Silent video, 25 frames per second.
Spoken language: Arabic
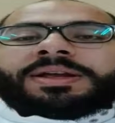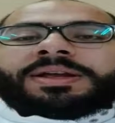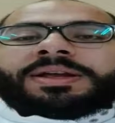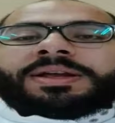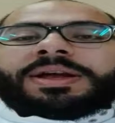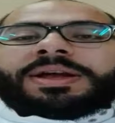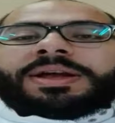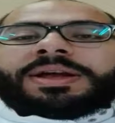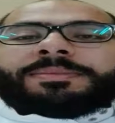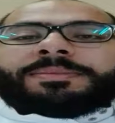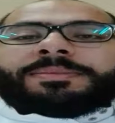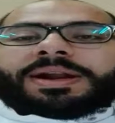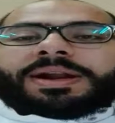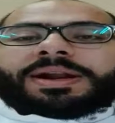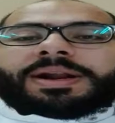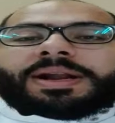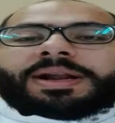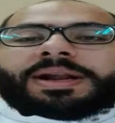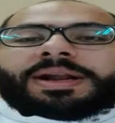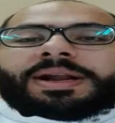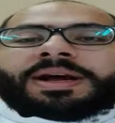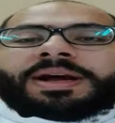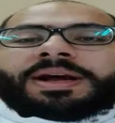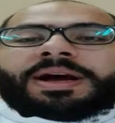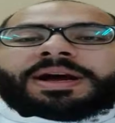المراه
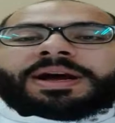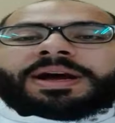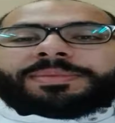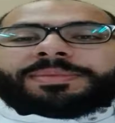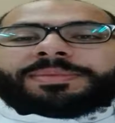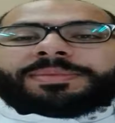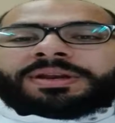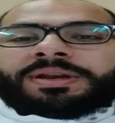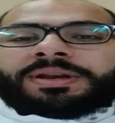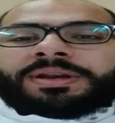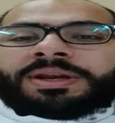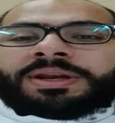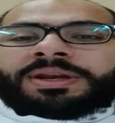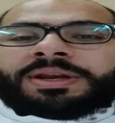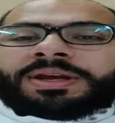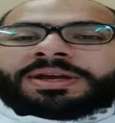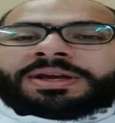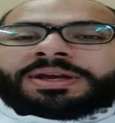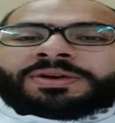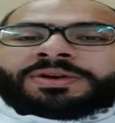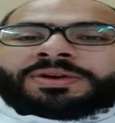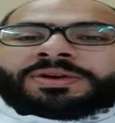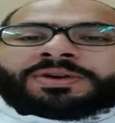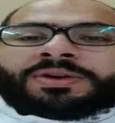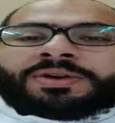الحامل
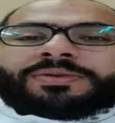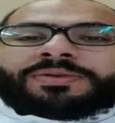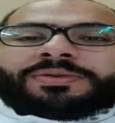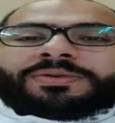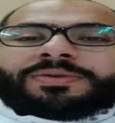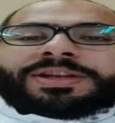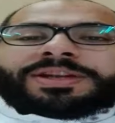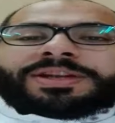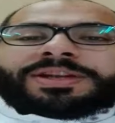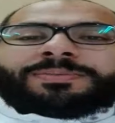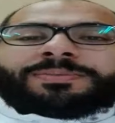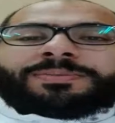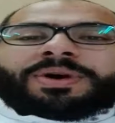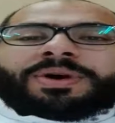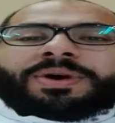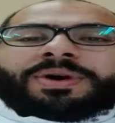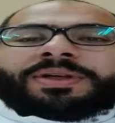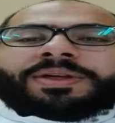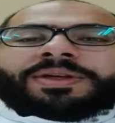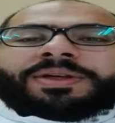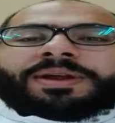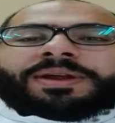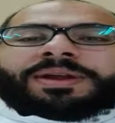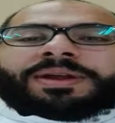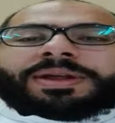ويجب وضع
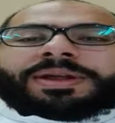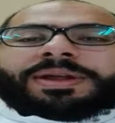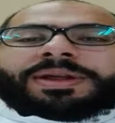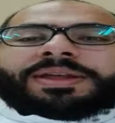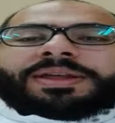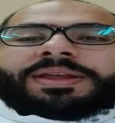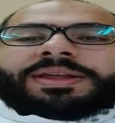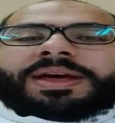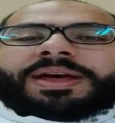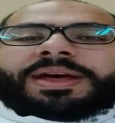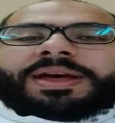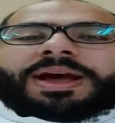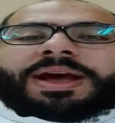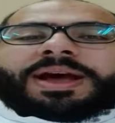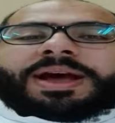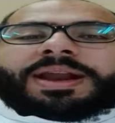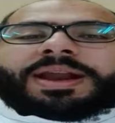المريضة على